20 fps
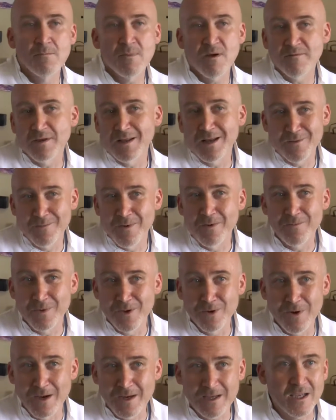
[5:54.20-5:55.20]
ma viene il
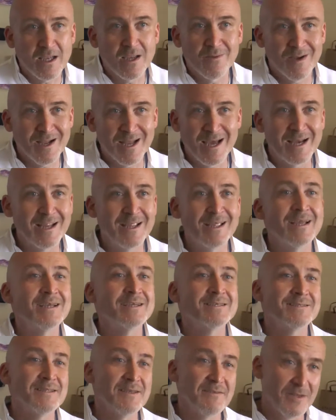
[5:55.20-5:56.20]
bambino anche che magari
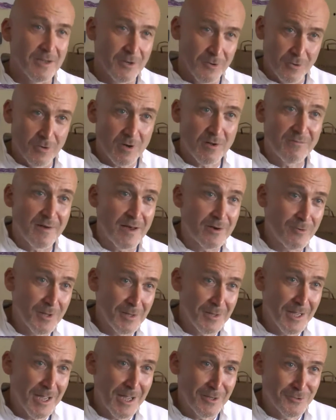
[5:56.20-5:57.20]
deve ancora fare
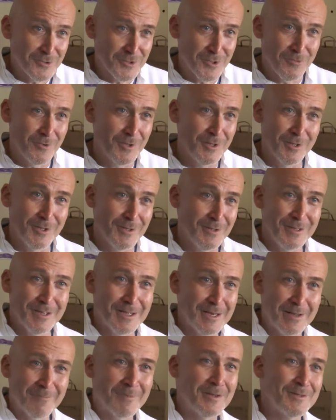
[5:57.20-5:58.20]
una diagnosi,
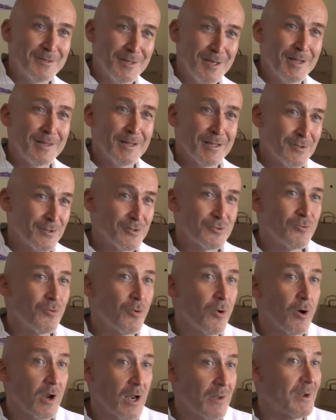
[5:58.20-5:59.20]
quindi alla mattina è andato a
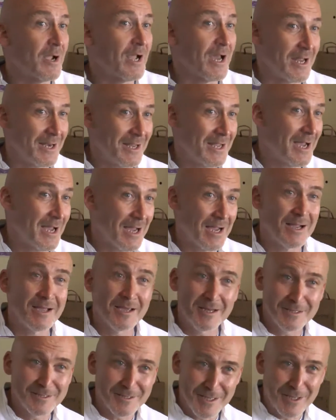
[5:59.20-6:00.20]
scuola, magari ha
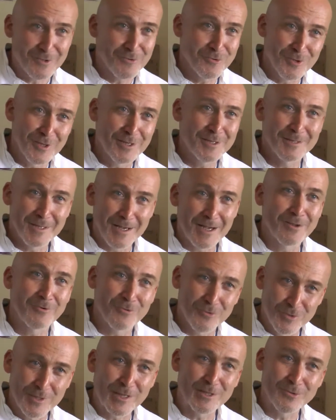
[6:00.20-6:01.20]
anche rischiato di entrare in
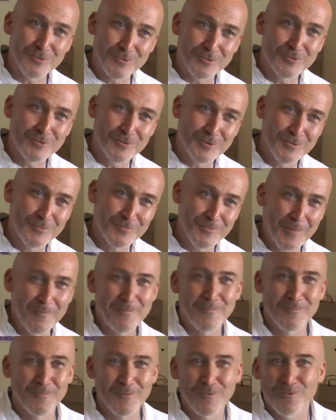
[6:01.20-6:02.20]
contatto con,
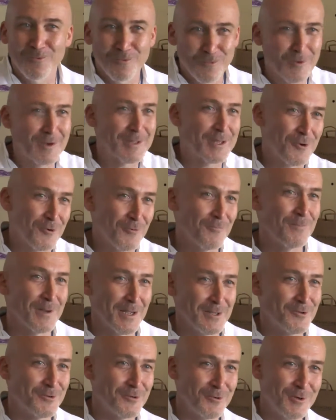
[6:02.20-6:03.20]
con qualche
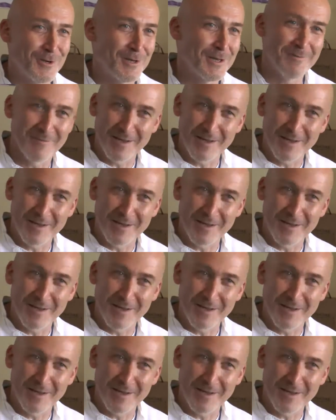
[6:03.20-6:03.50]
compagno con la